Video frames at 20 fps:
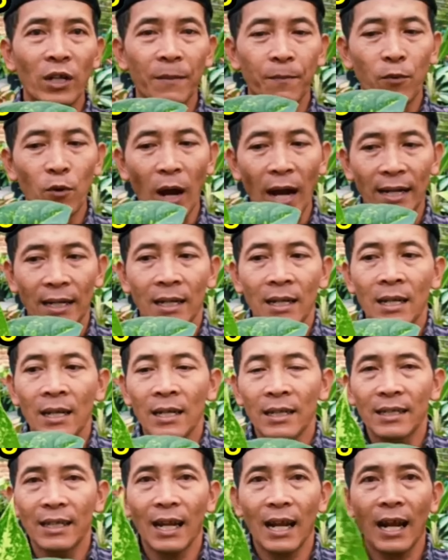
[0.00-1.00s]
ribuan.
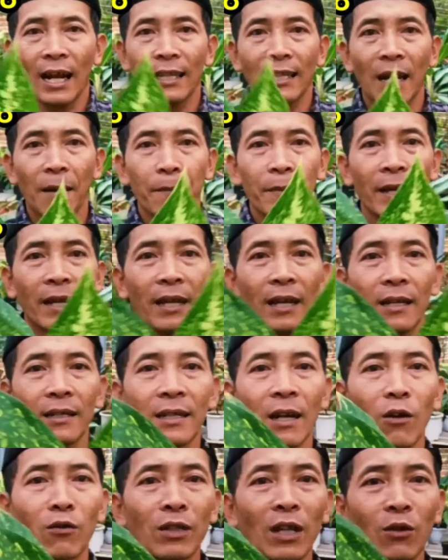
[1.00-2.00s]
Silakan tapi
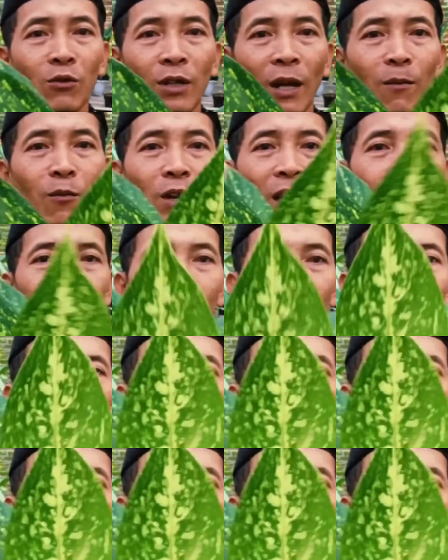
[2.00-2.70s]
daunnya sudah mulai